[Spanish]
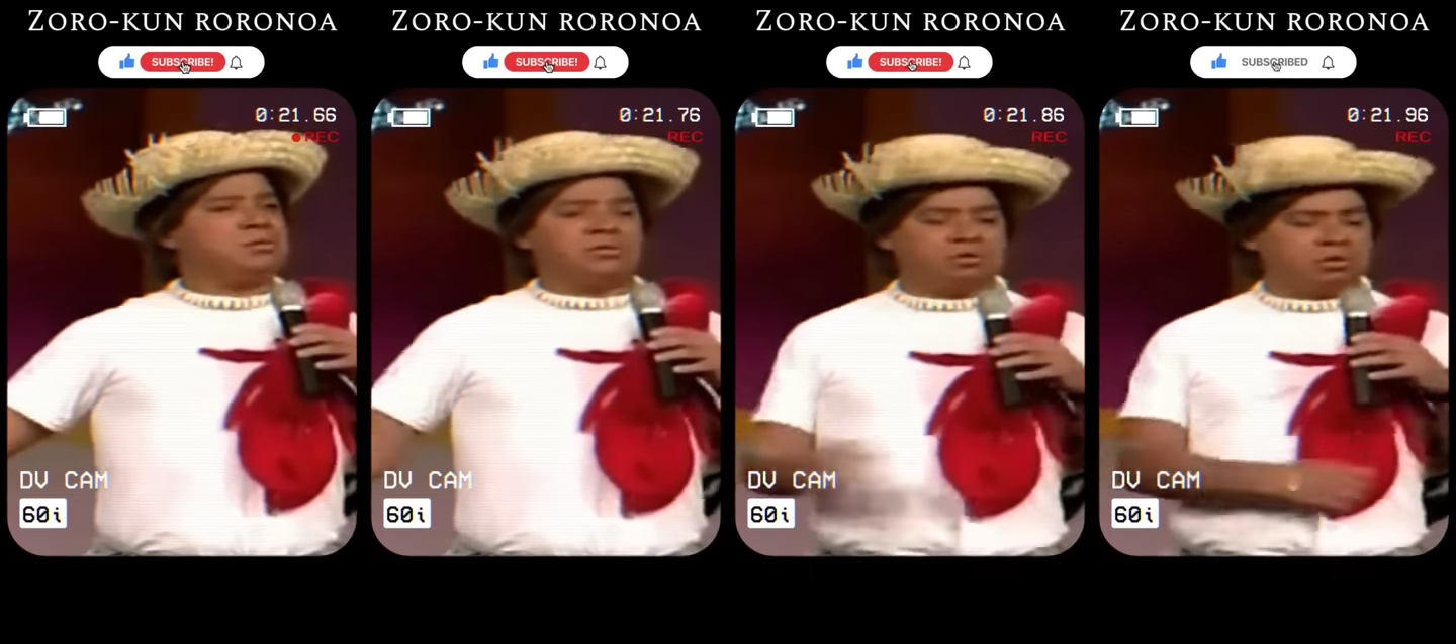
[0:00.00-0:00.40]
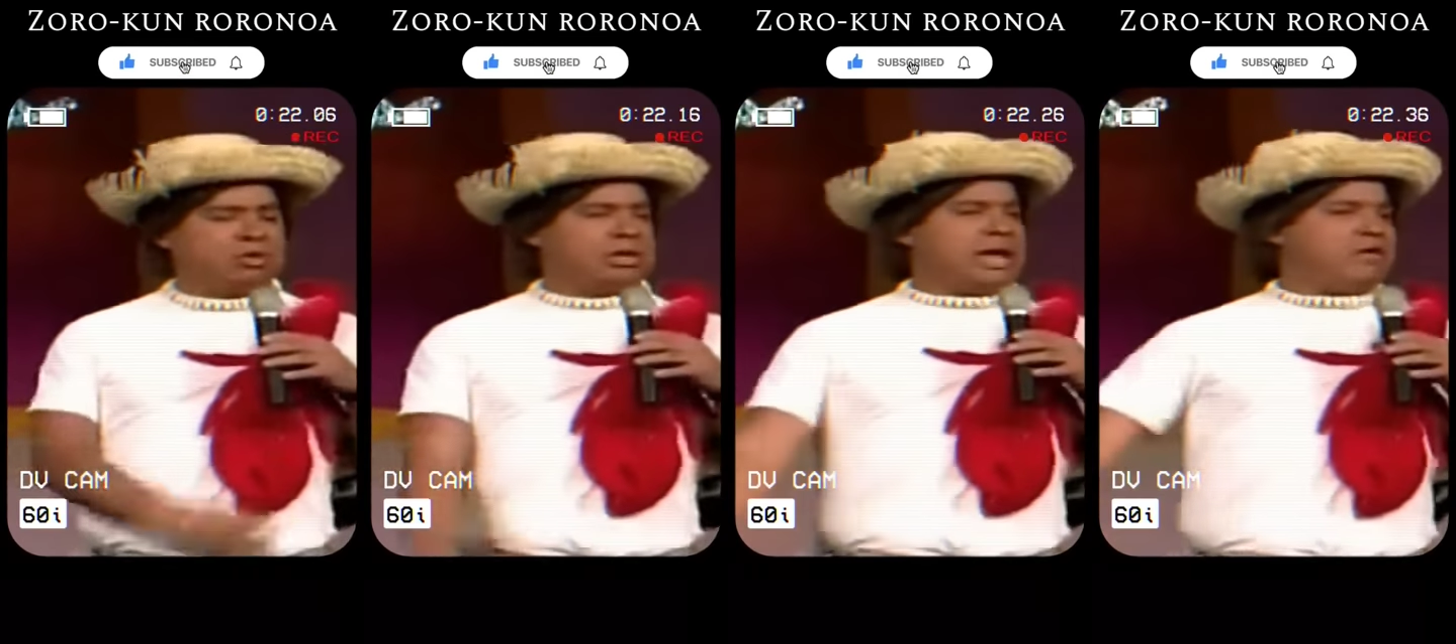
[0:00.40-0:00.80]
Mucho
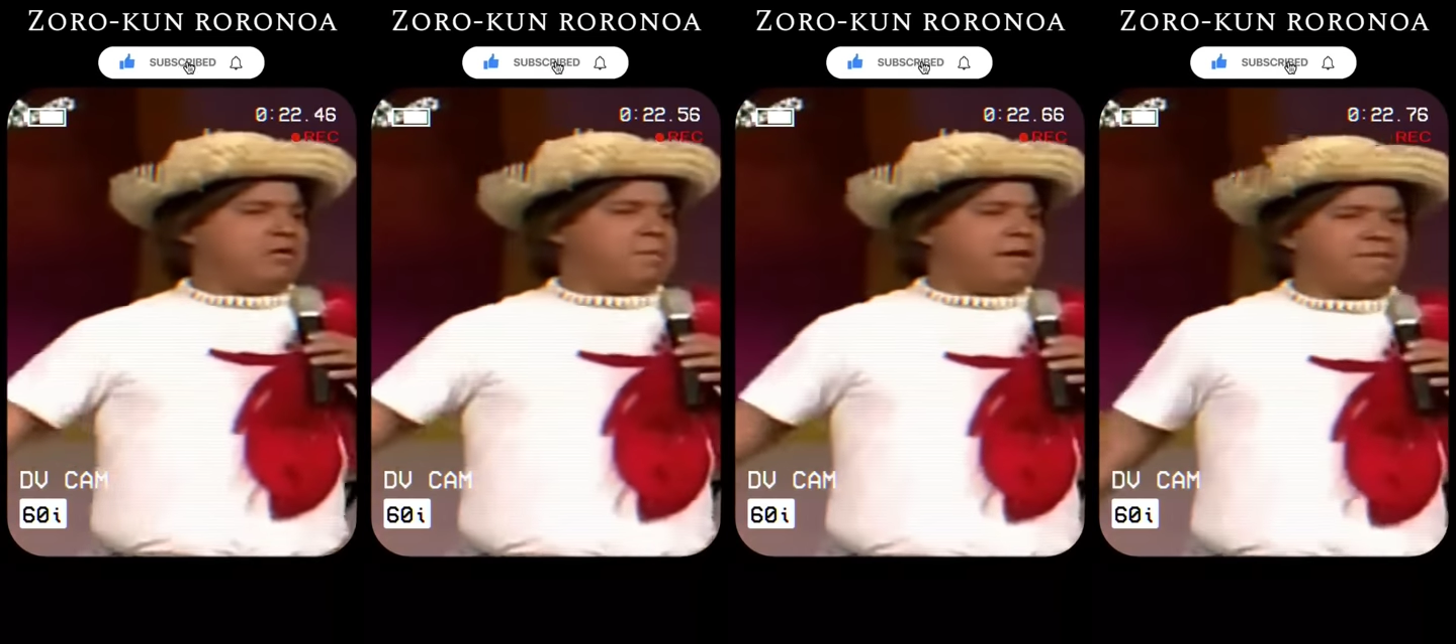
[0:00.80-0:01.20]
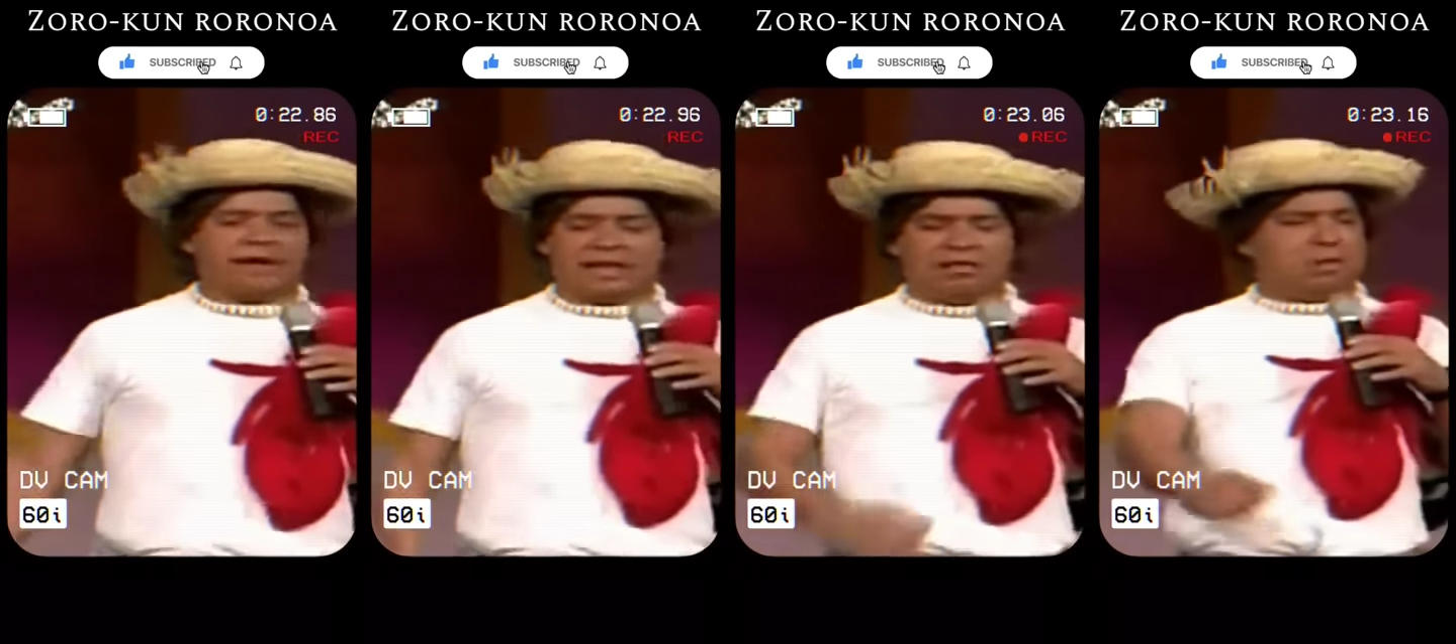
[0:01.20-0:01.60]
dinero,
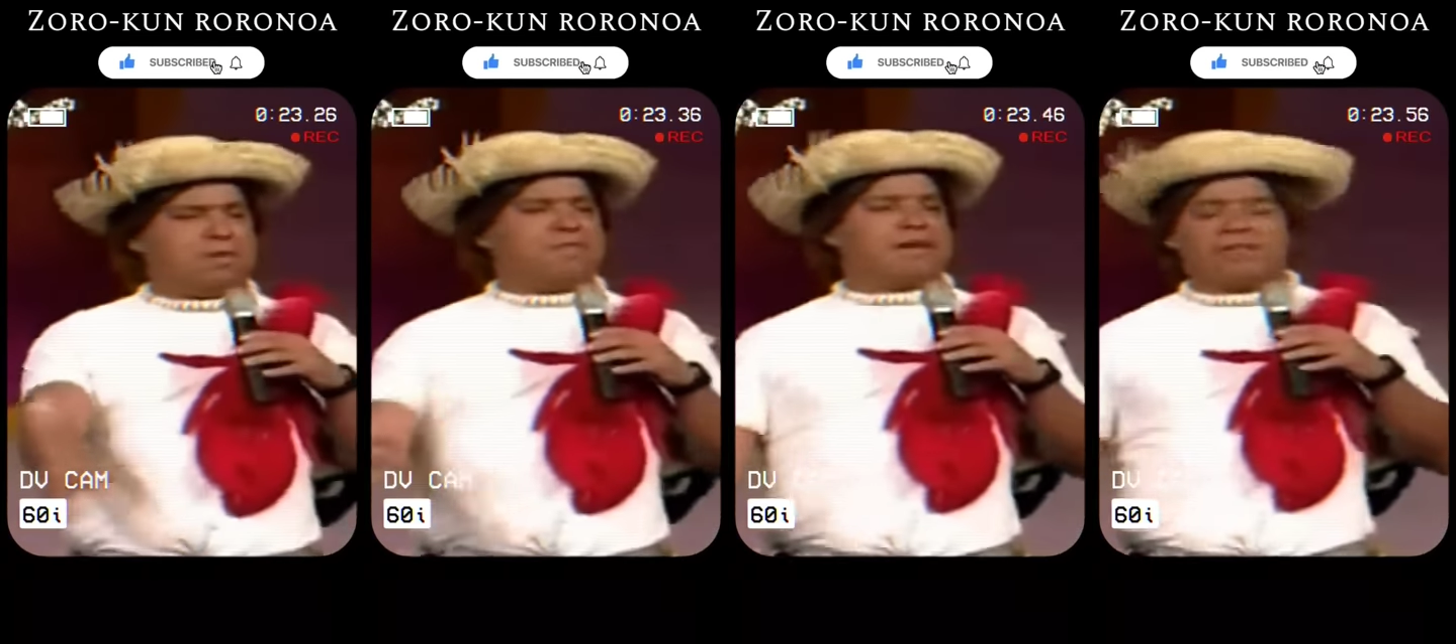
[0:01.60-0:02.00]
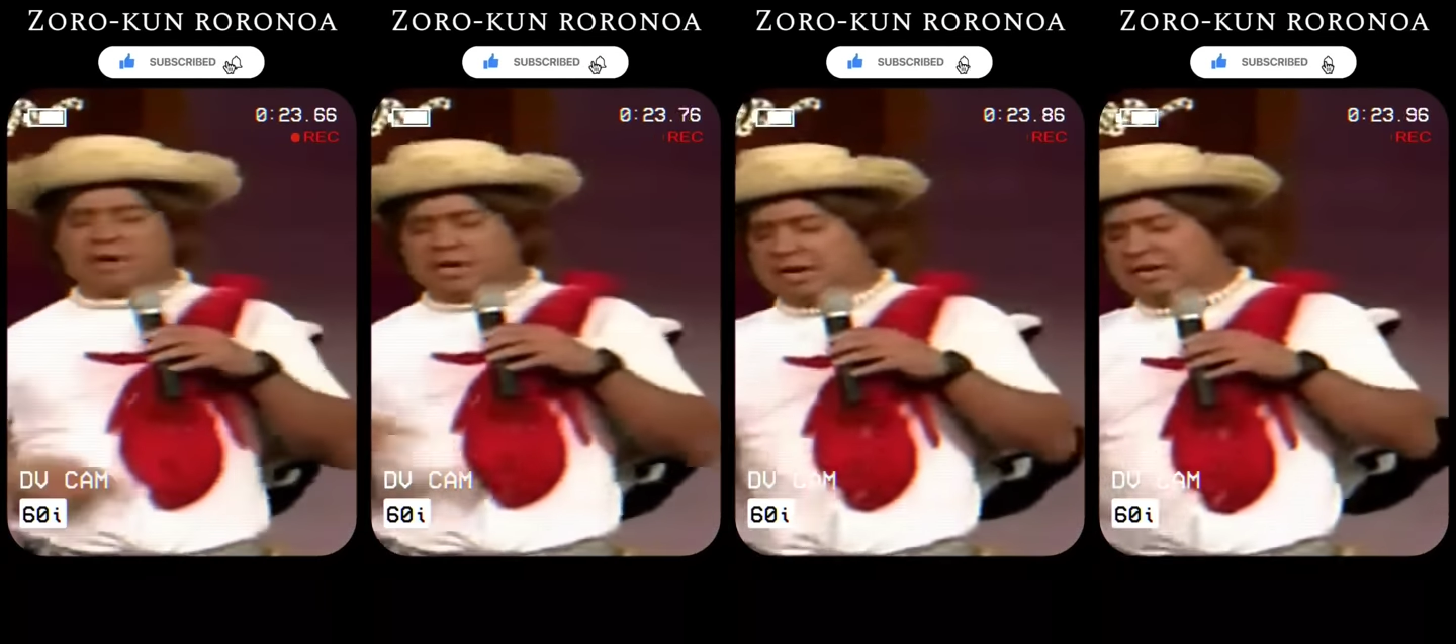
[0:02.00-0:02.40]
despilfarrado, despilfarrado ahí,